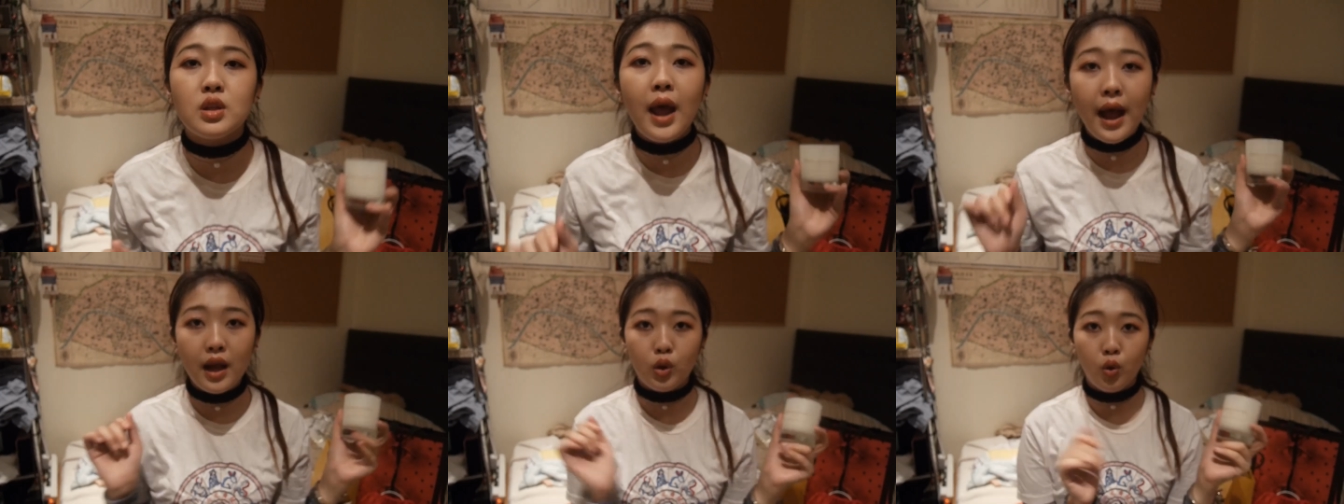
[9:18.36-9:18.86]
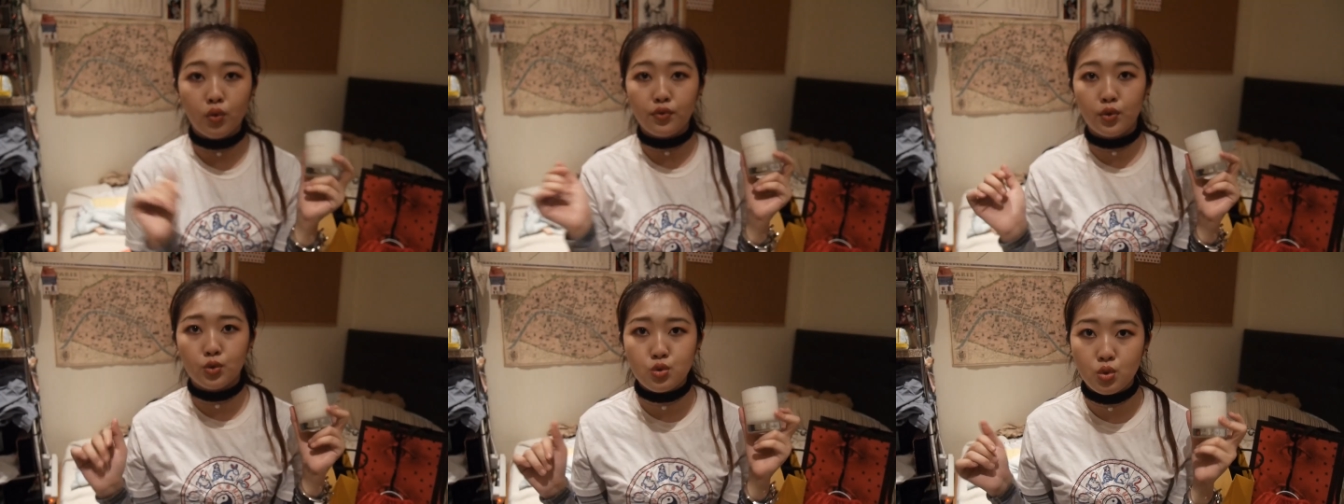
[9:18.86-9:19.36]
不是太通
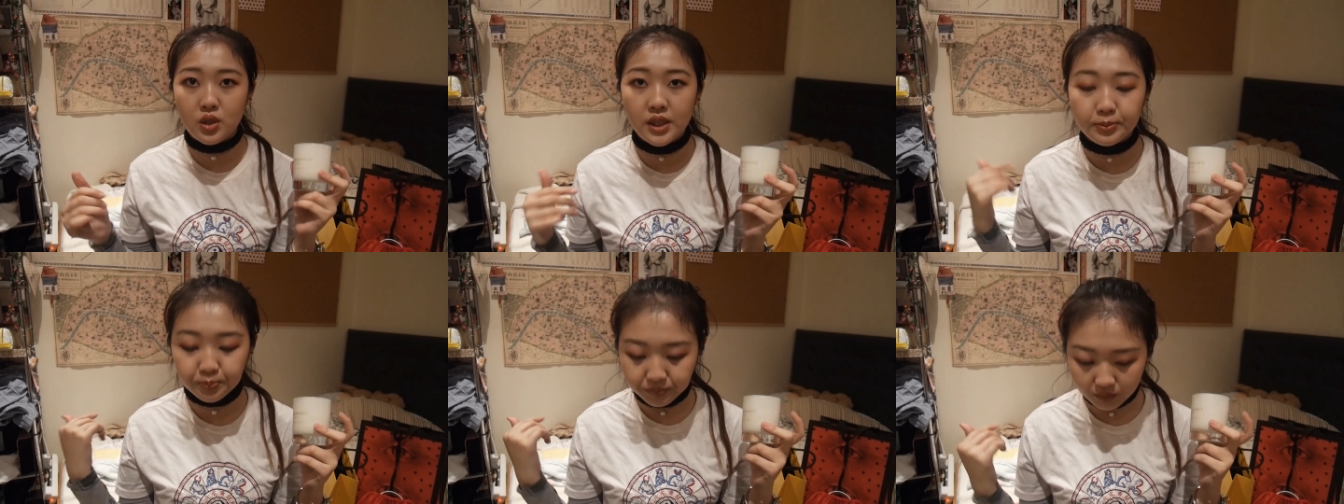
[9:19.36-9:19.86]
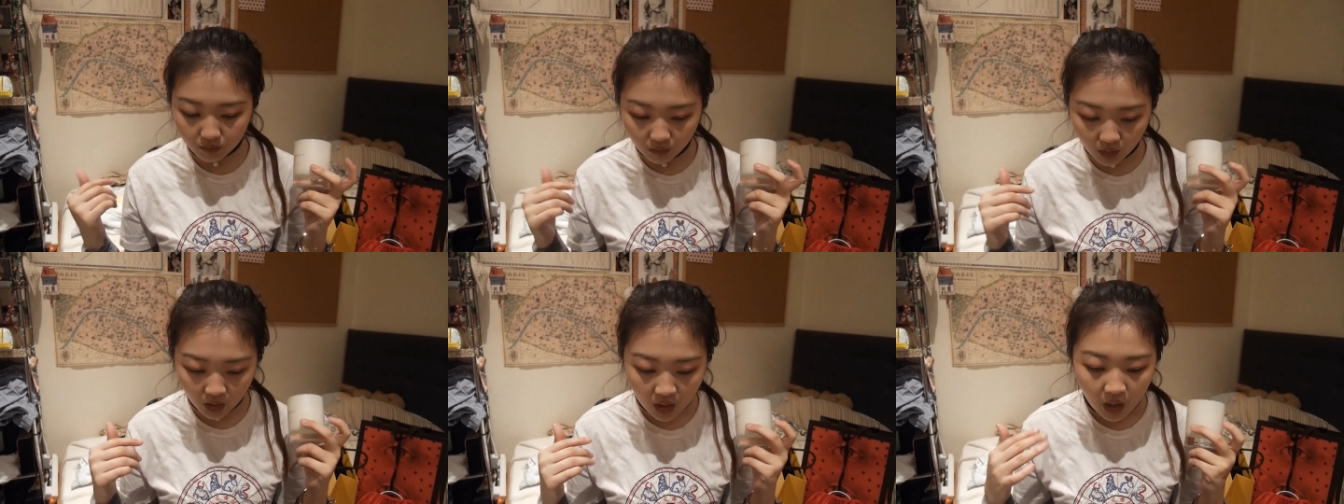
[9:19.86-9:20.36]
风，所以
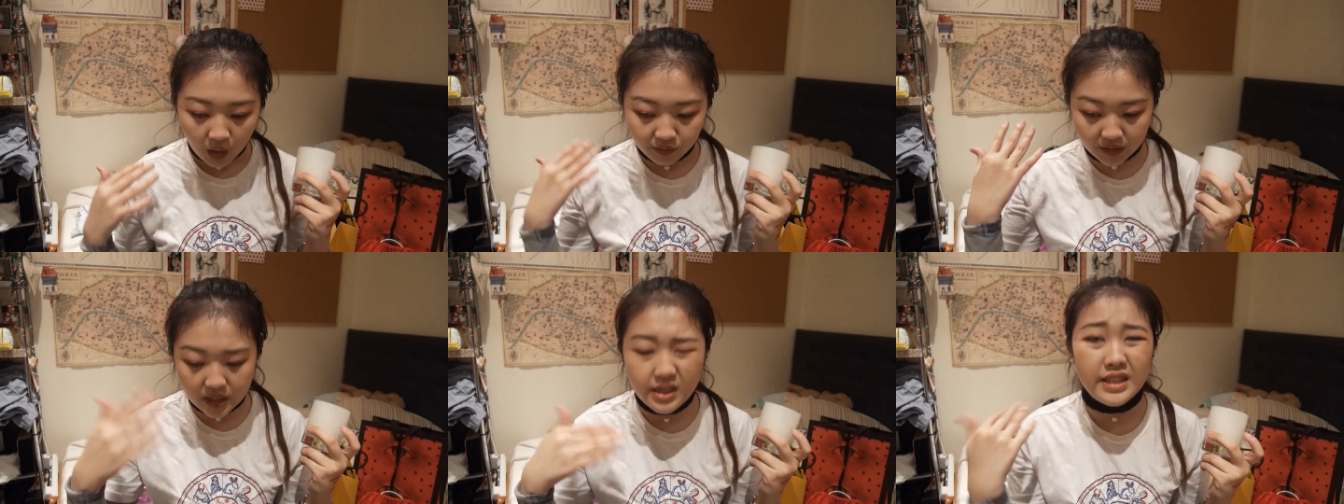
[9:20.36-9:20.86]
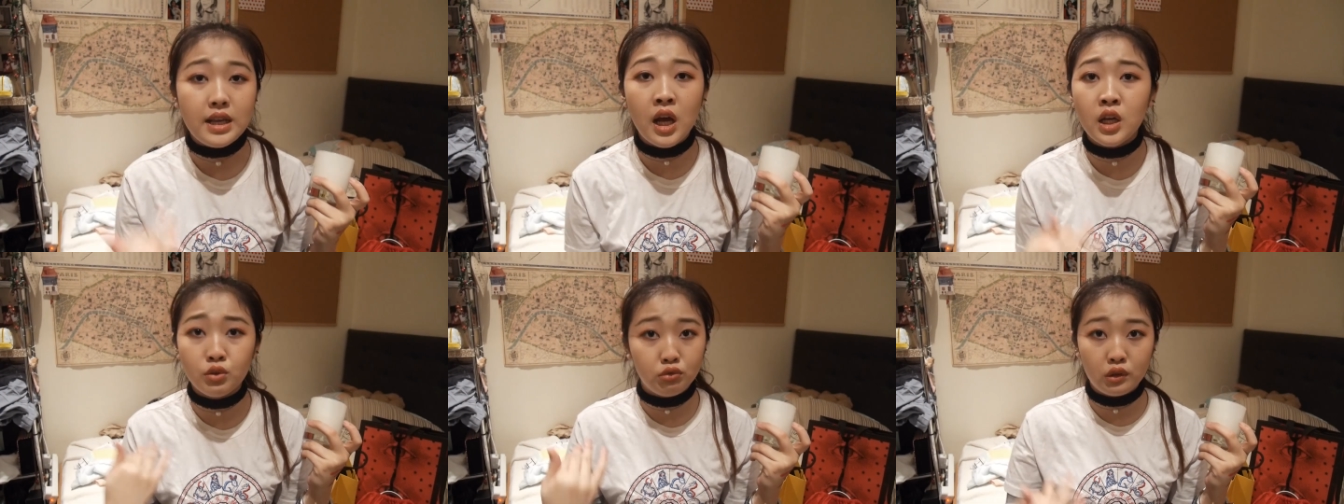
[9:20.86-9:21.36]
房间里
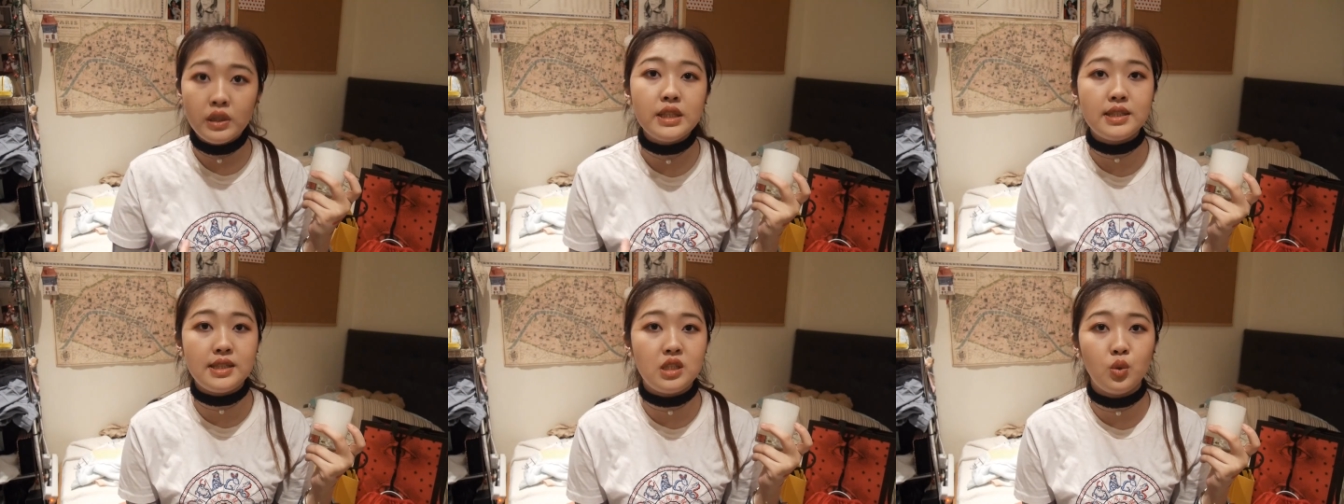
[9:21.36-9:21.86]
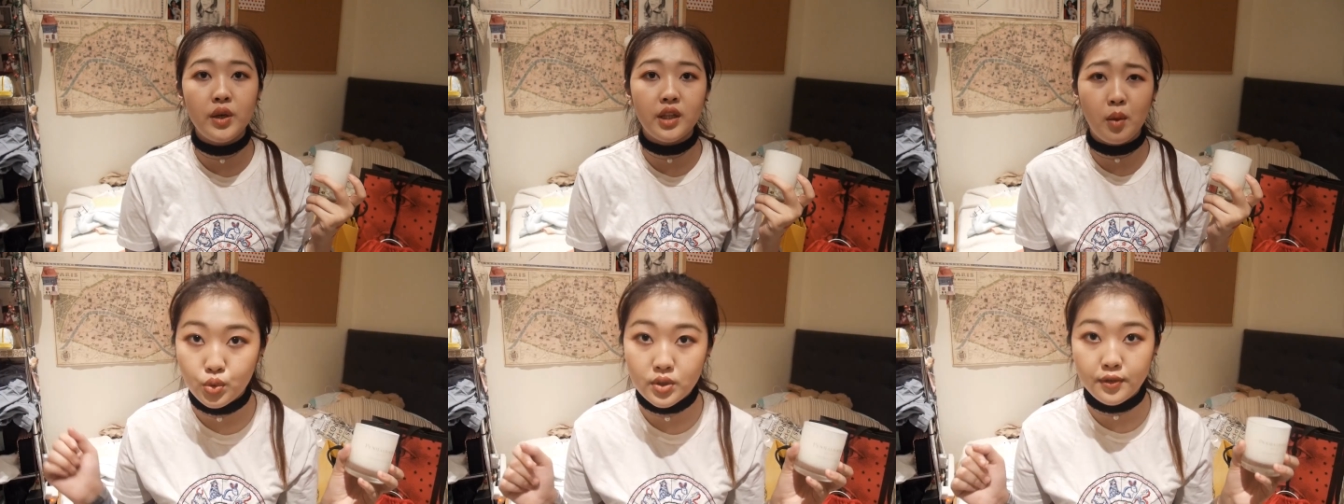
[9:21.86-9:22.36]
很容易积味
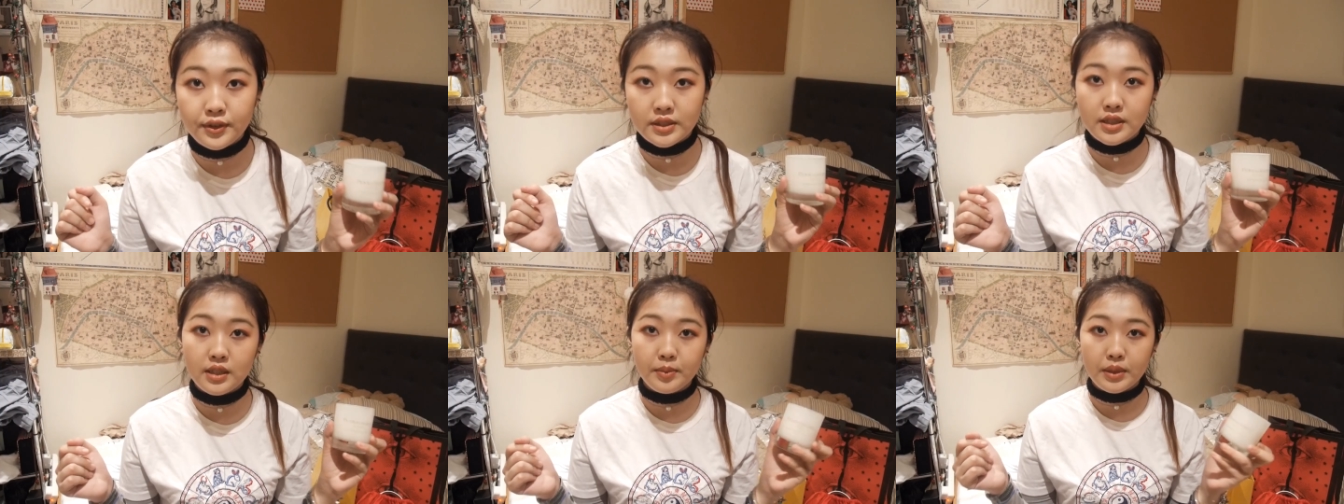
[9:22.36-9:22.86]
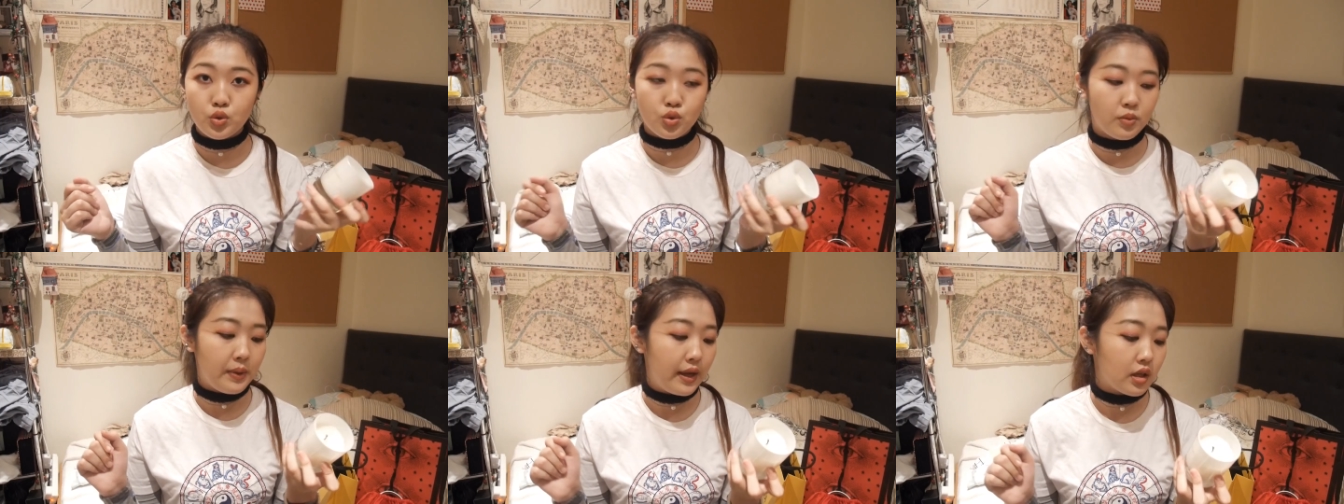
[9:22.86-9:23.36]
道，我就在房间里面就
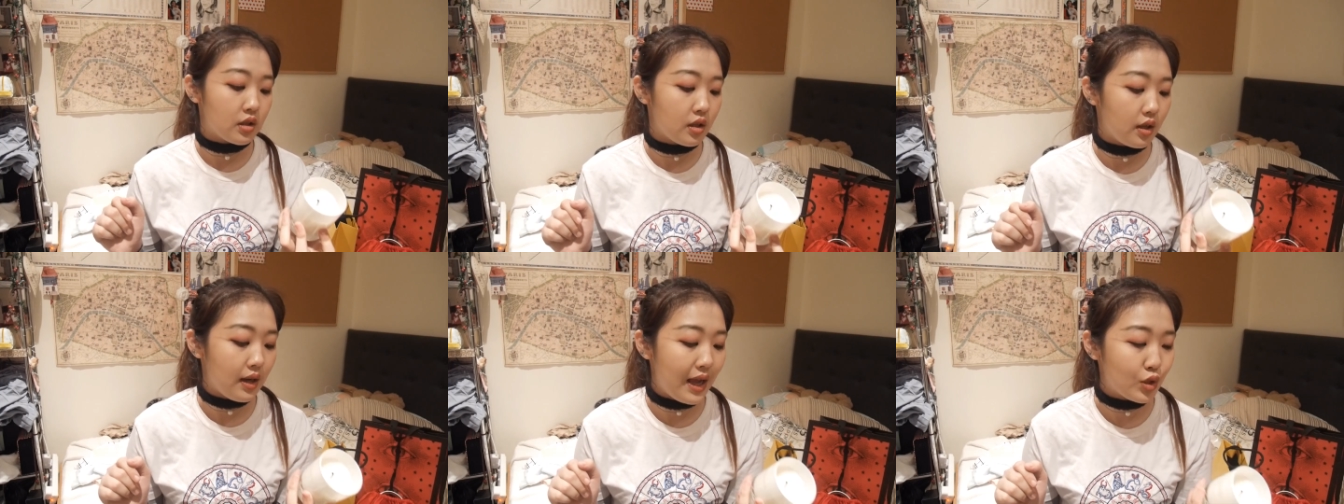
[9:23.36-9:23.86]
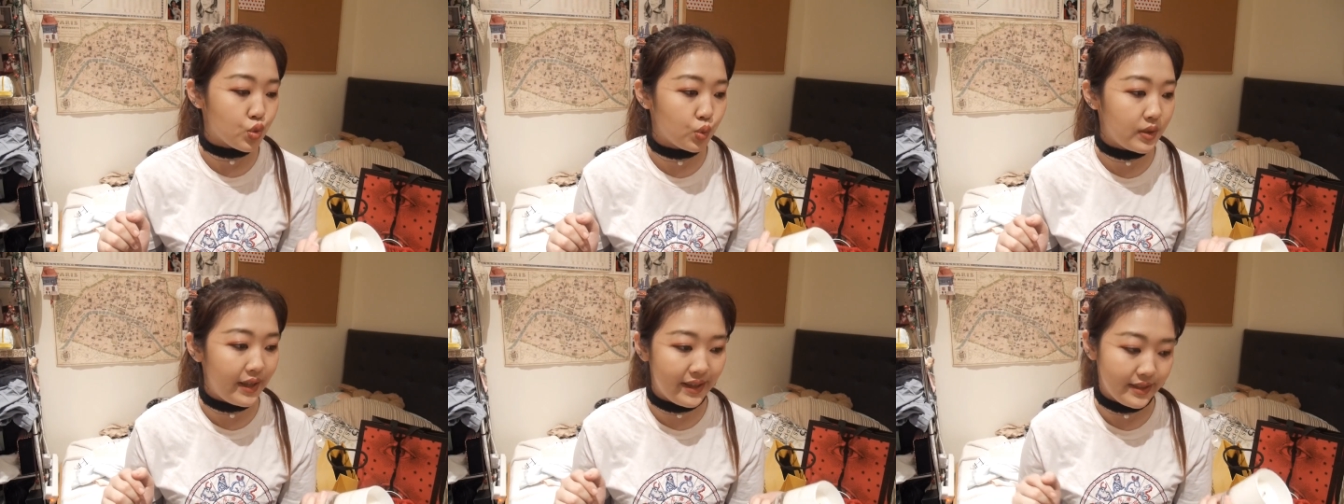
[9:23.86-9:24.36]
说买个蜡
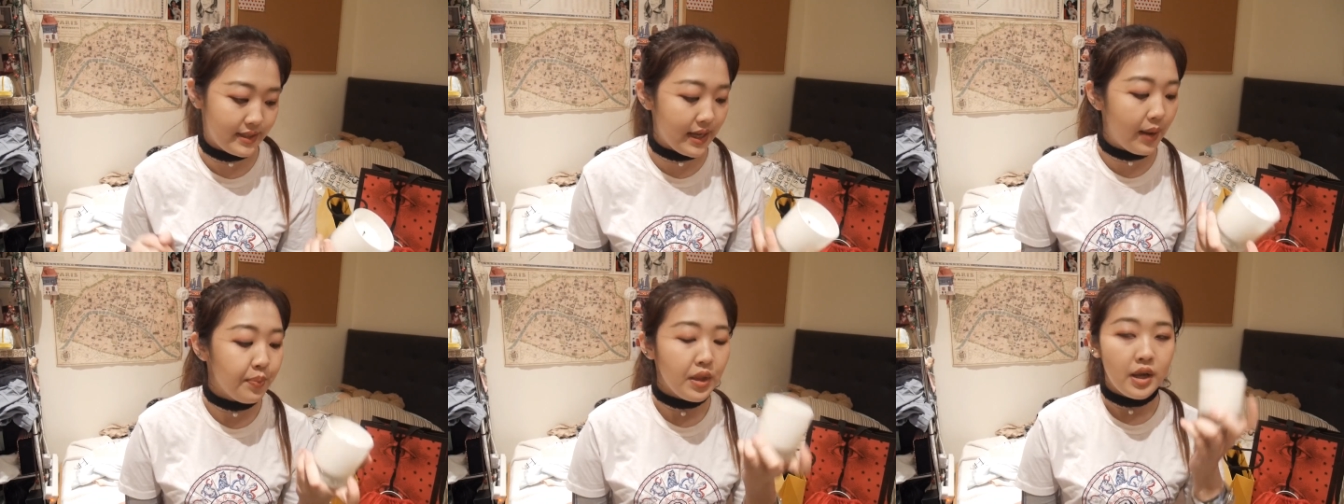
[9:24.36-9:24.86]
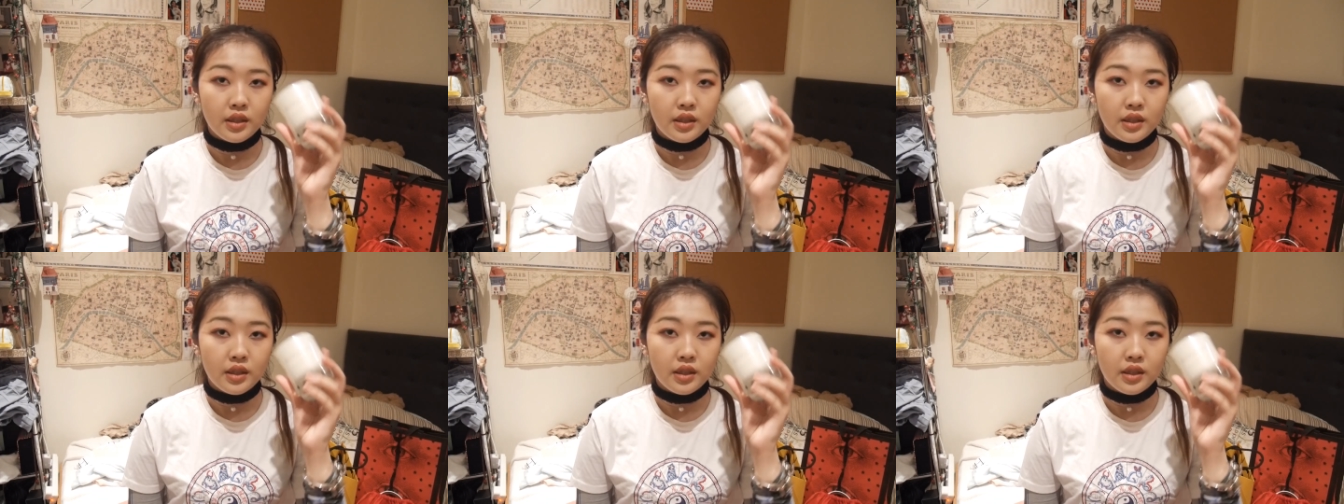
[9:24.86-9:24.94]
烛点一下。